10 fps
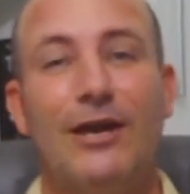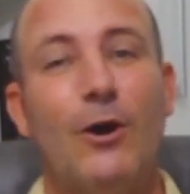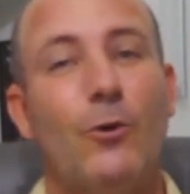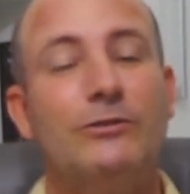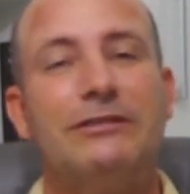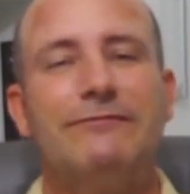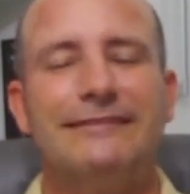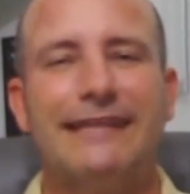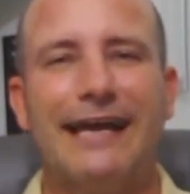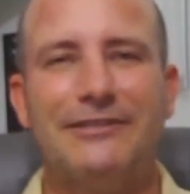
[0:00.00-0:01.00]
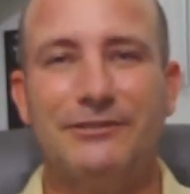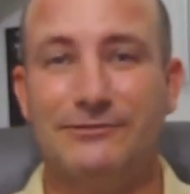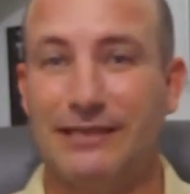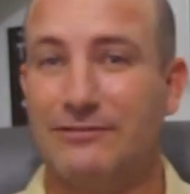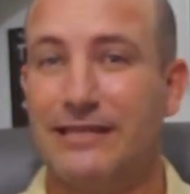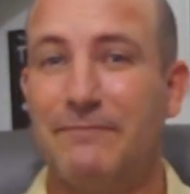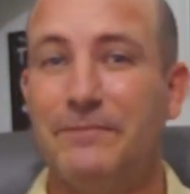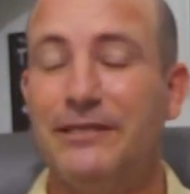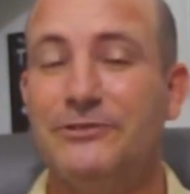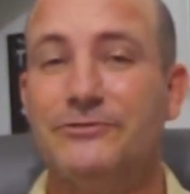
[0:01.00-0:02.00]
Outra vantagem em usar os
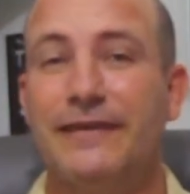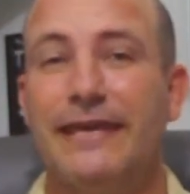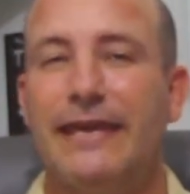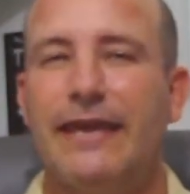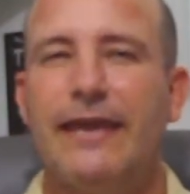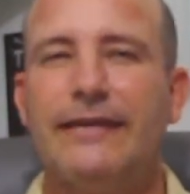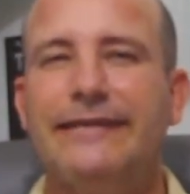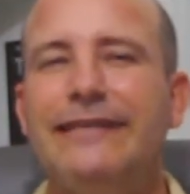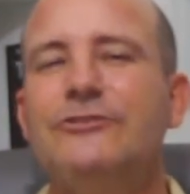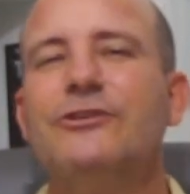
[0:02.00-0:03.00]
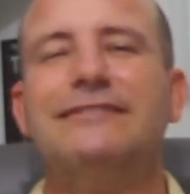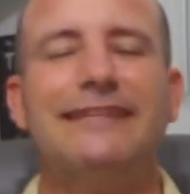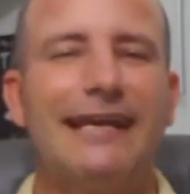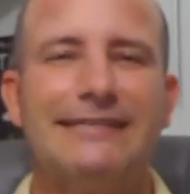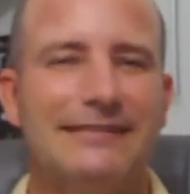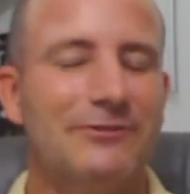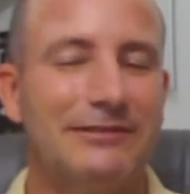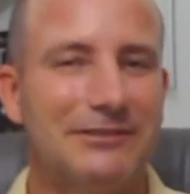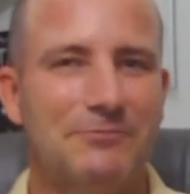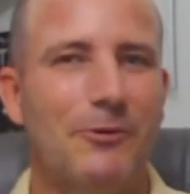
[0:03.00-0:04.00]
arpejos é que ele só traz as
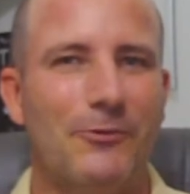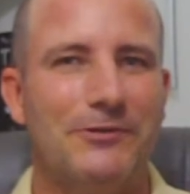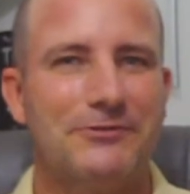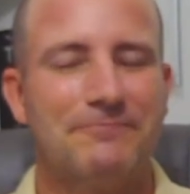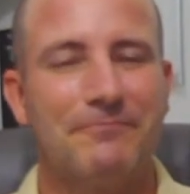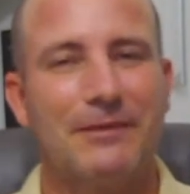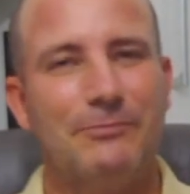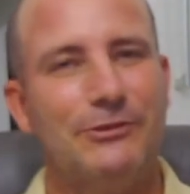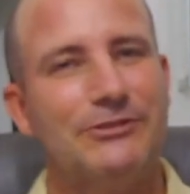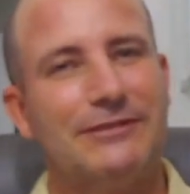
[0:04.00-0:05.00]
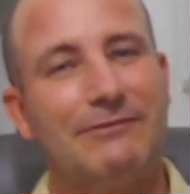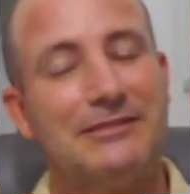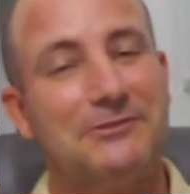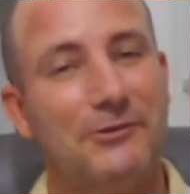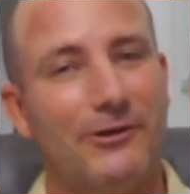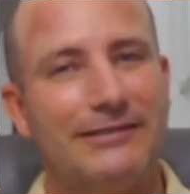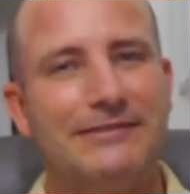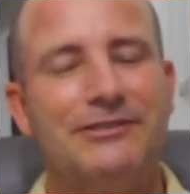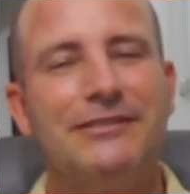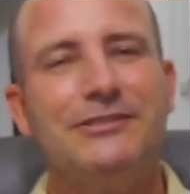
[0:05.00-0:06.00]
notas boas, pois são as
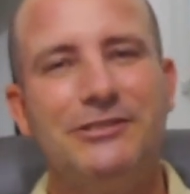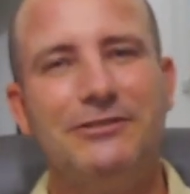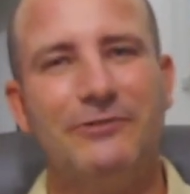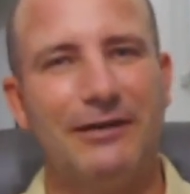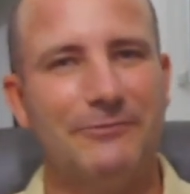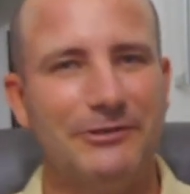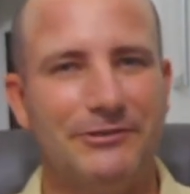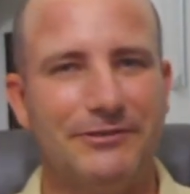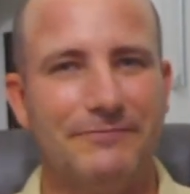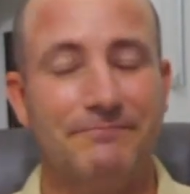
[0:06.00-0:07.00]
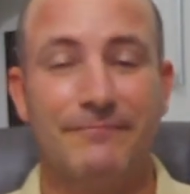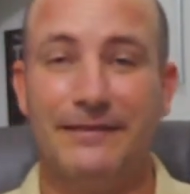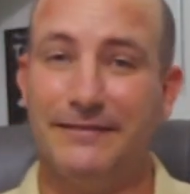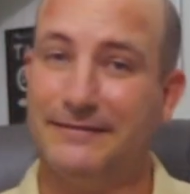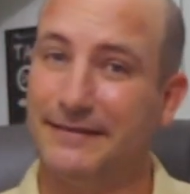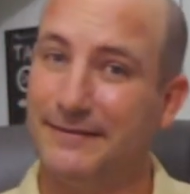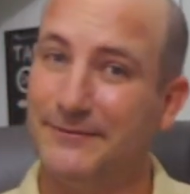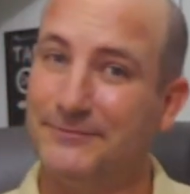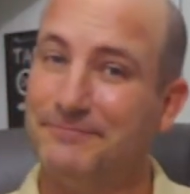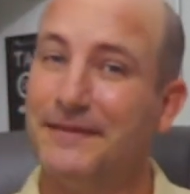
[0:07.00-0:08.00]
notas que ditam a harmonia.
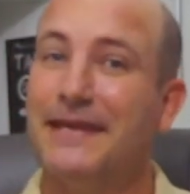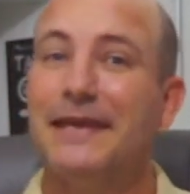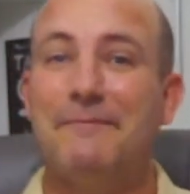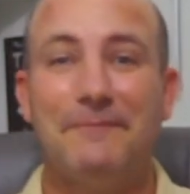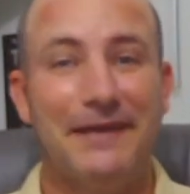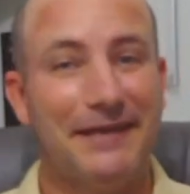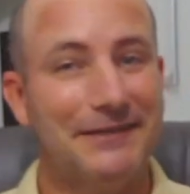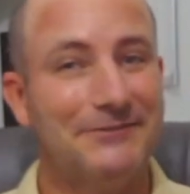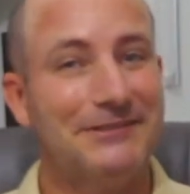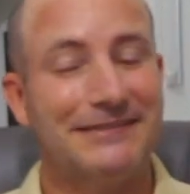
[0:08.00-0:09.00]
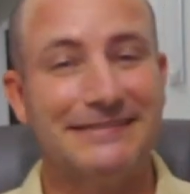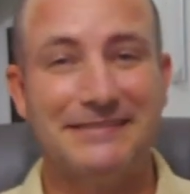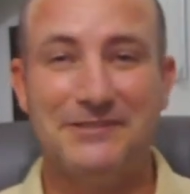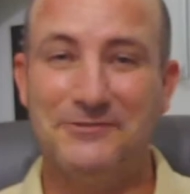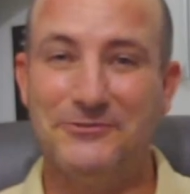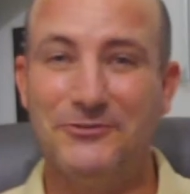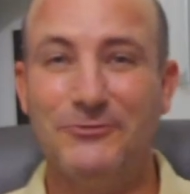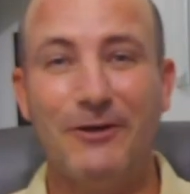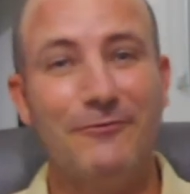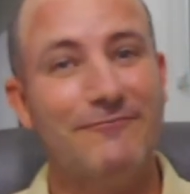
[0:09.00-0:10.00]
Então, menos chance de
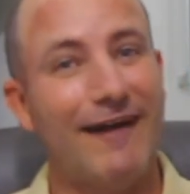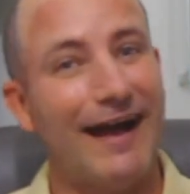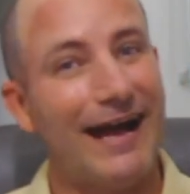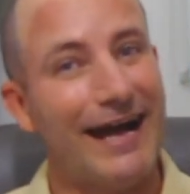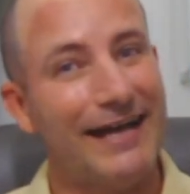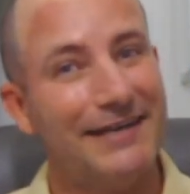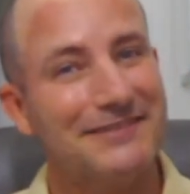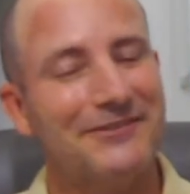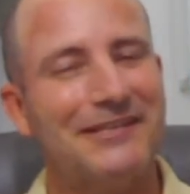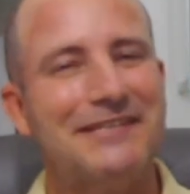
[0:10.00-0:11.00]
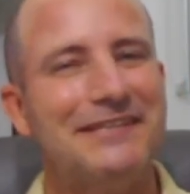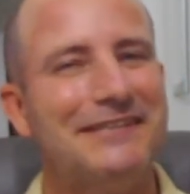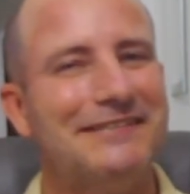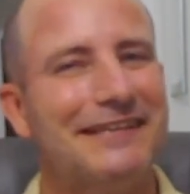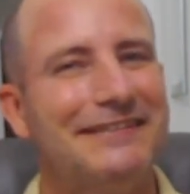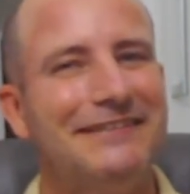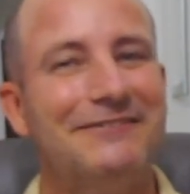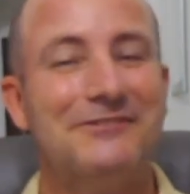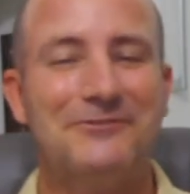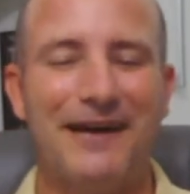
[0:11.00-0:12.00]
uma ou várias notinhas ali
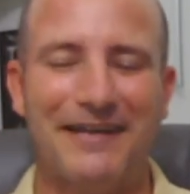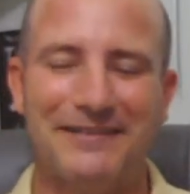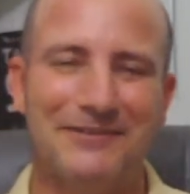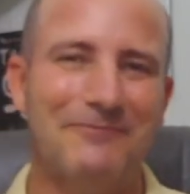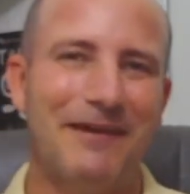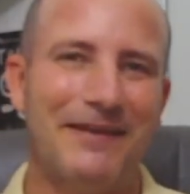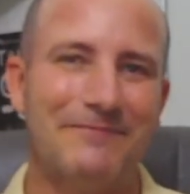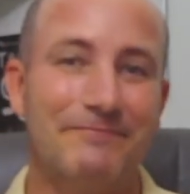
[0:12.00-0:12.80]
não soarem tão bem.